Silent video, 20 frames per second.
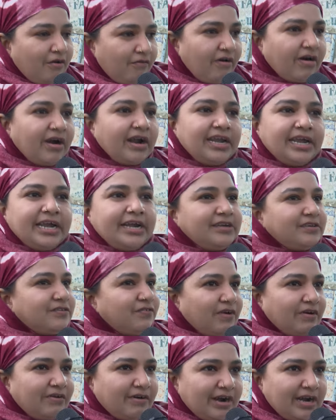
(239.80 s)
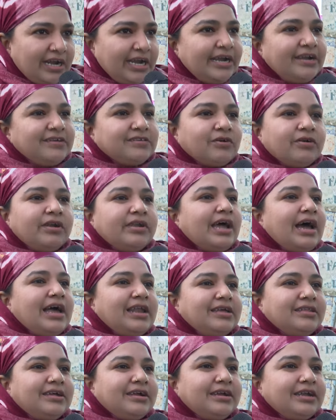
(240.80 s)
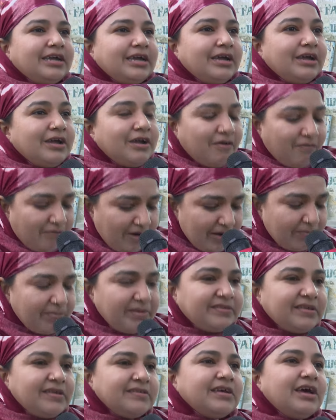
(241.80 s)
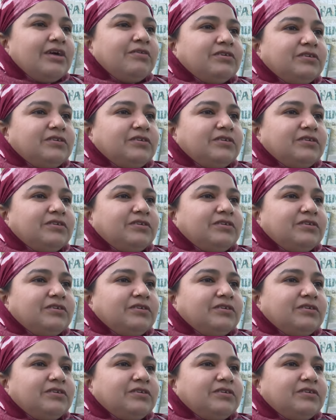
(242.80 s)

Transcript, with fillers: ఒక లేడీస్ ఒక్క లేడీస్ కూడా రాలేదండి వాళ్ళ మిస్సెస్ గారు